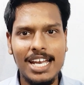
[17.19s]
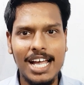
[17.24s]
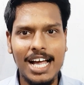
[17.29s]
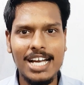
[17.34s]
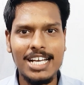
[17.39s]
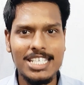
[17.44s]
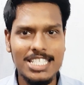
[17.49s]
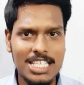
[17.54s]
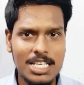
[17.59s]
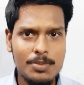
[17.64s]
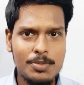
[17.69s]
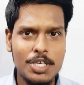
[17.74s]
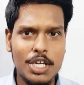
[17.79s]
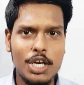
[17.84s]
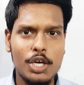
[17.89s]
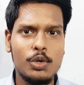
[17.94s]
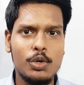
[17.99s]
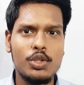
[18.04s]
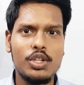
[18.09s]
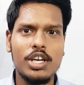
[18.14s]
நான்
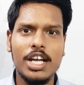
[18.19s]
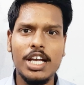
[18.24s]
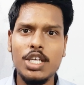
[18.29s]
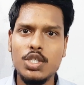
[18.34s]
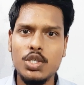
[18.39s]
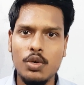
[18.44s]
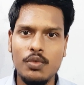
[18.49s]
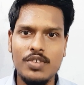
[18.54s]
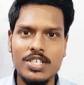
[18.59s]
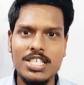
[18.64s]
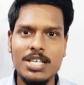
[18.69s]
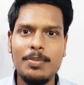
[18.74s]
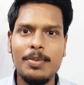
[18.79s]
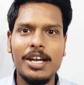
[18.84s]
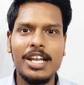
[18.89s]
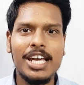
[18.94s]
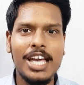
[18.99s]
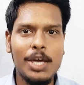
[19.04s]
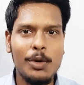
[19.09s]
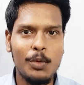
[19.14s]
டிஸ்கிரிப்ஷன்ல கொடுத்துருக்கேன் ஸோ விசிட்
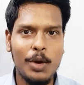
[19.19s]
பண்ணுங்க